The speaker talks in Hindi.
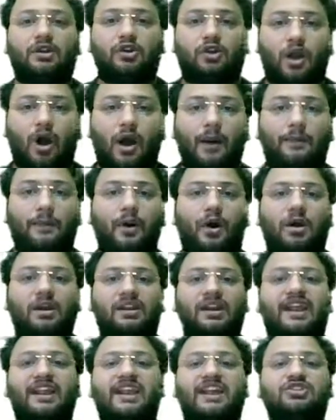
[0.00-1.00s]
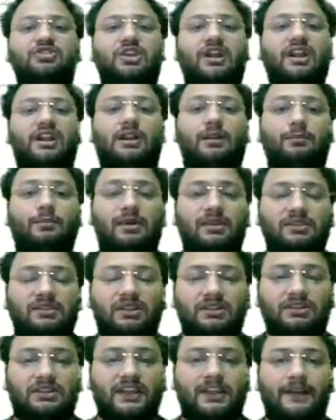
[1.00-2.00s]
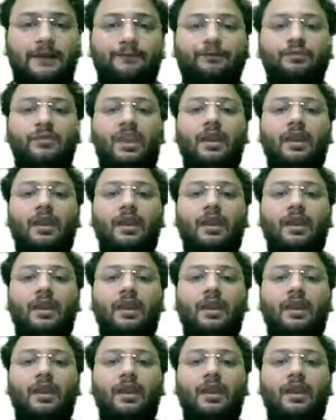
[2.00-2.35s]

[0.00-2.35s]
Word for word: टॉप ऑनलाइन एजुकेटर बन सकते हैं